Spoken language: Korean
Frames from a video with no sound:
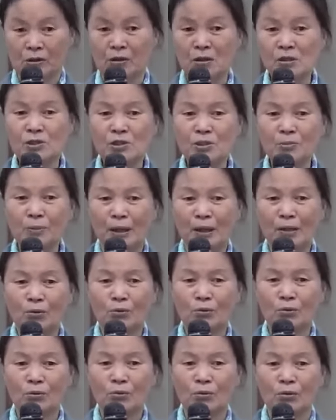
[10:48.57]
들지
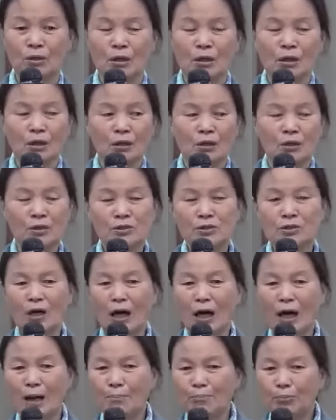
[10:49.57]
말고 그저
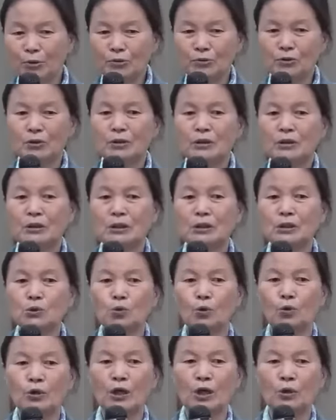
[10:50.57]
한번
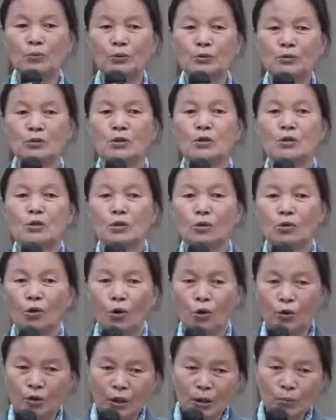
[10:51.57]
기도원에 오면
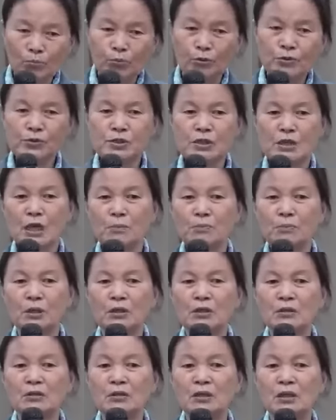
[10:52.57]
거기에 뭔
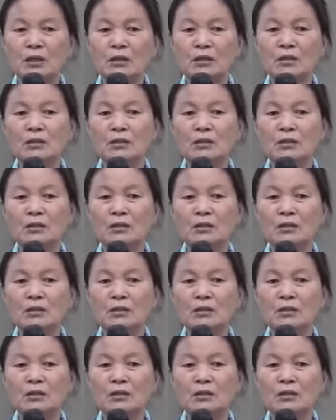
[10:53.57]
생명이